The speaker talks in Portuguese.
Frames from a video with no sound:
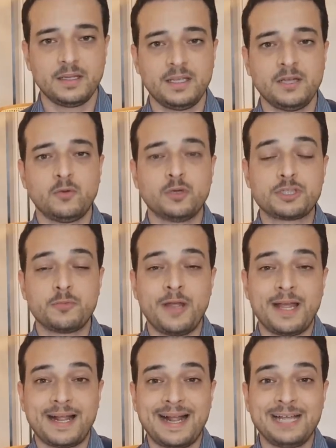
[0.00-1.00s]
E um último
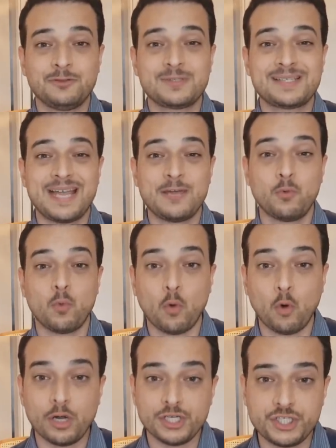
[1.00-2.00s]
recado, saiu
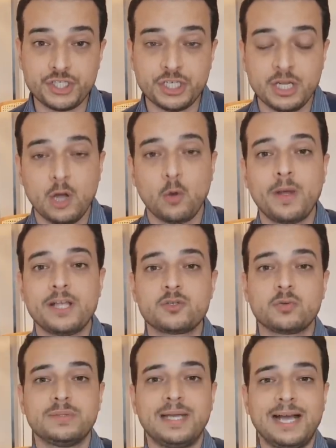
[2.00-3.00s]
hoje o
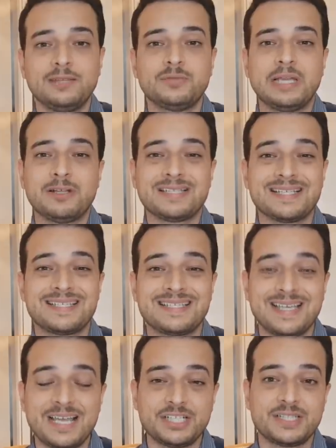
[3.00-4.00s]
resultado da nossa
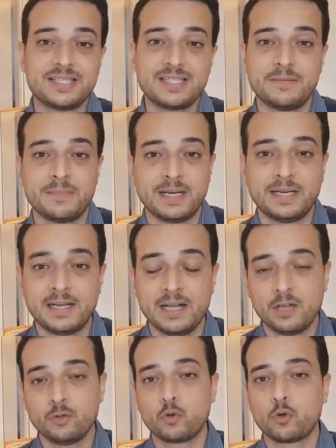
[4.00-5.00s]
sexta semana
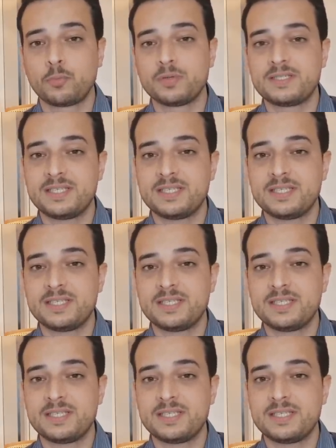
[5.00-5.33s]
no grupo de